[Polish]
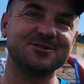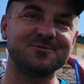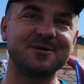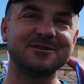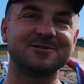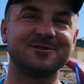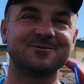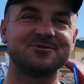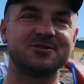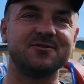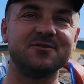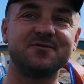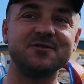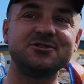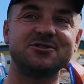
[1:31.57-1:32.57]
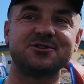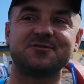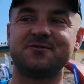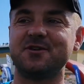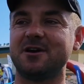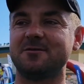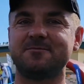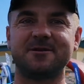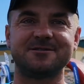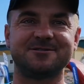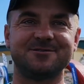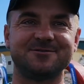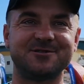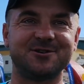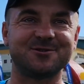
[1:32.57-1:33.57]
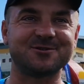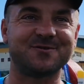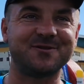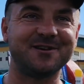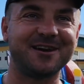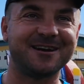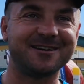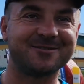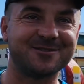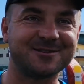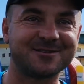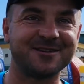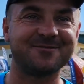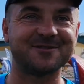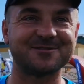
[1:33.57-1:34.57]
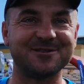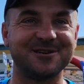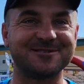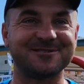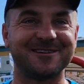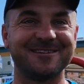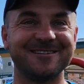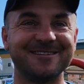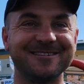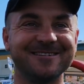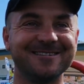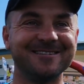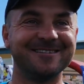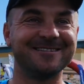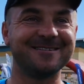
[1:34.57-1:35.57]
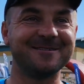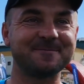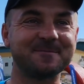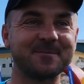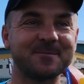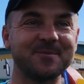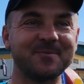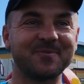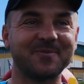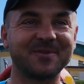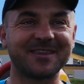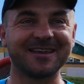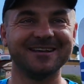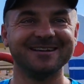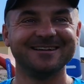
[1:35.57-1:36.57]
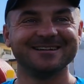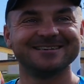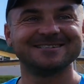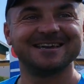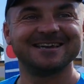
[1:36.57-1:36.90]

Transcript: że bardzo dobrze i wyścig wija, bardzo się rozwija, to jest najważniejsze. Dobra, dzięki i powodzenia.